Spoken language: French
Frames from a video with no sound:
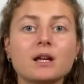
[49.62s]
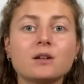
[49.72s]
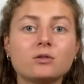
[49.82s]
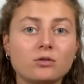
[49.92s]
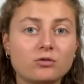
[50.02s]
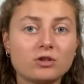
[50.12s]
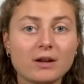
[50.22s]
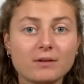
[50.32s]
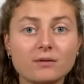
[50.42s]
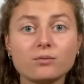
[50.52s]
ce sujet
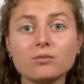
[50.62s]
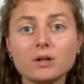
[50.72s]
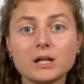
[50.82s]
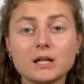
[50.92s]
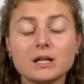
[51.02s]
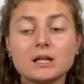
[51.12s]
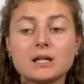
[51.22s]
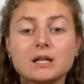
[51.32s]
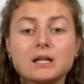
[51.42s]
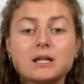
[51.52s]
avec vous et,
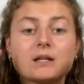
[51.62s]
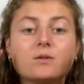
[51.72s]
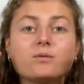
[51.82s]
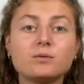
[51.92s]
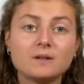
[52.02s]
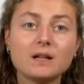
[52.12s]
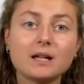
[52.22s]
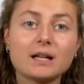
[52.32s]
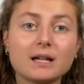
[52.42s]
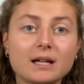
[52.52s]
et, de vous
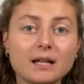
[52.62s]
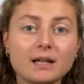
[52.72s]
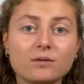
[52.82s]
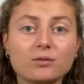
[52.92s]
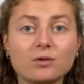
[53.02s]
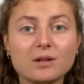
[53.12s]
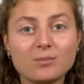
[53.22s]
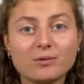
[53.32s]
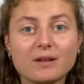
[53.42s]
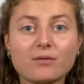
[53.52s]
éclairer et de vous donner
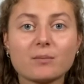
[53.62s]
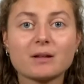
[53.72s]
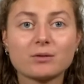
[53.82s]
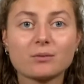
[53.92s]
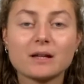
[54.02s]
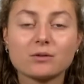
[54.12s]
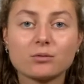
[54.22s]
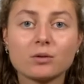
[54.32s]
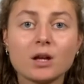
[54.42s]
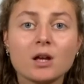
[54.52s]
plus d'informations là-dessus.